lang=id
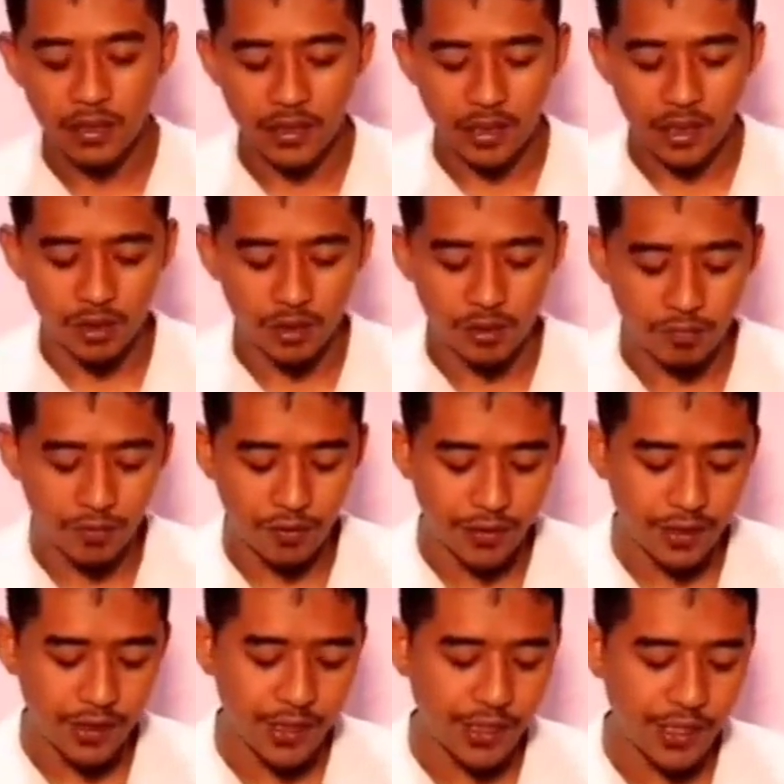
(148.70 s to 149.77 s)
ada cross
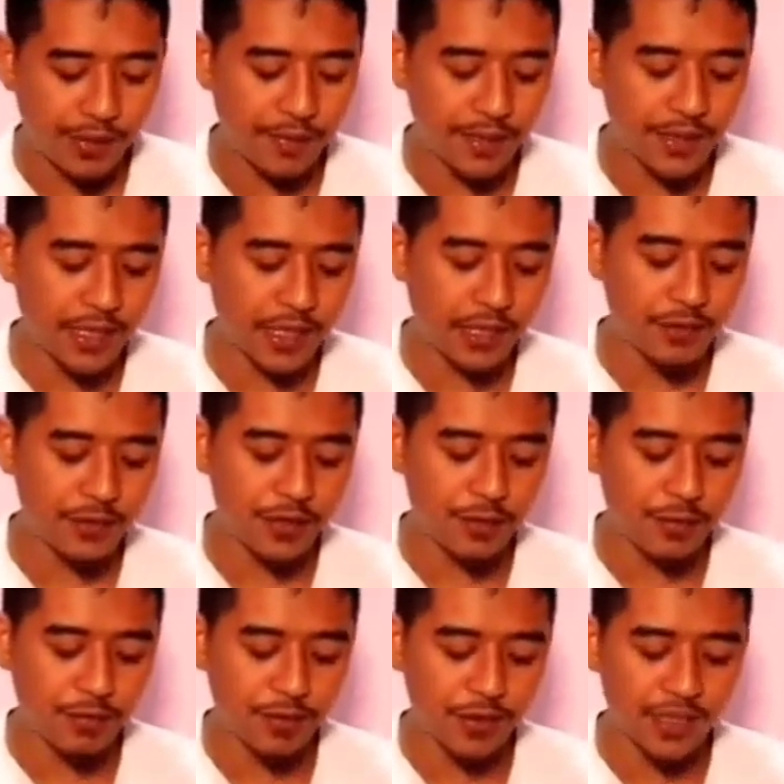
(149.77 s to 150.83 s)
point namanya kalau
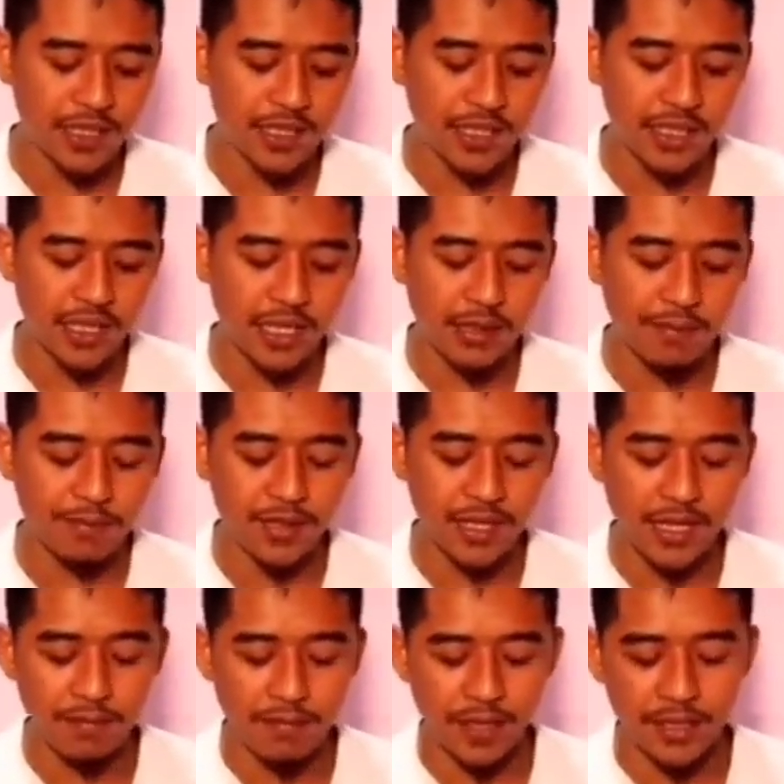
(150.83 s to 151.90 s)
di komunitas kita
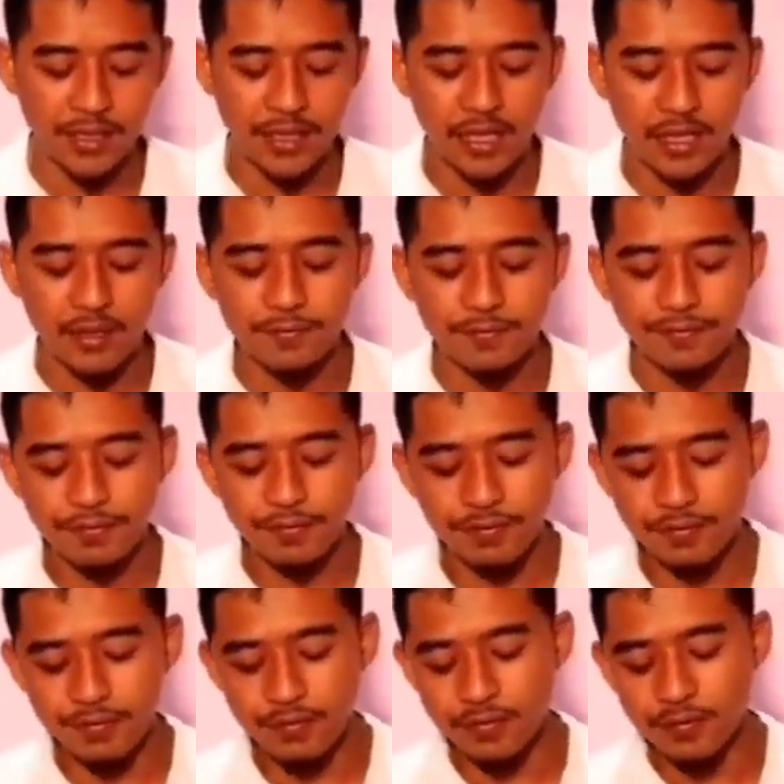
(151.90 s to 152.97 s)
menamainya
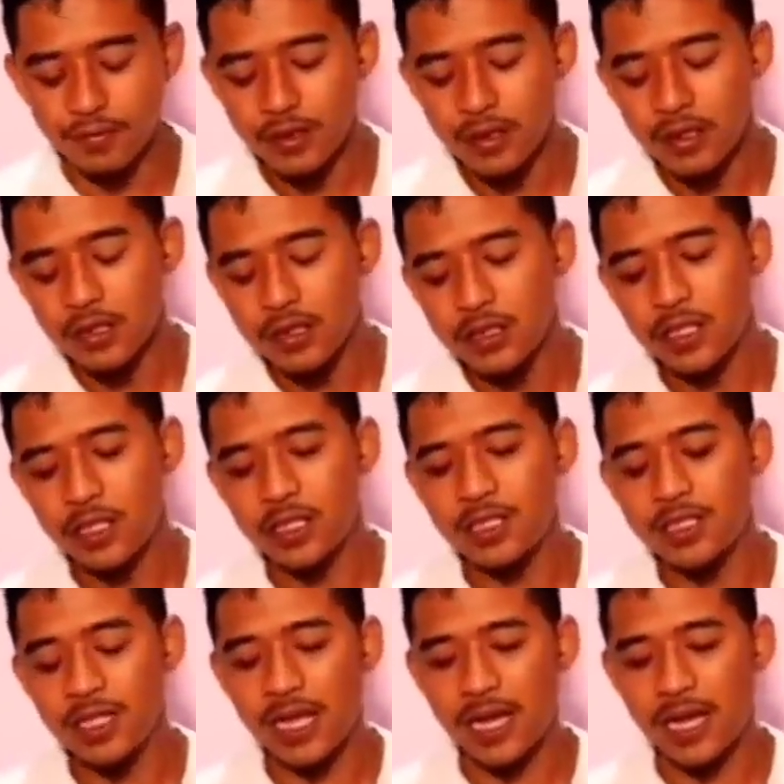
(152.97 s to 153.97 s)
jadi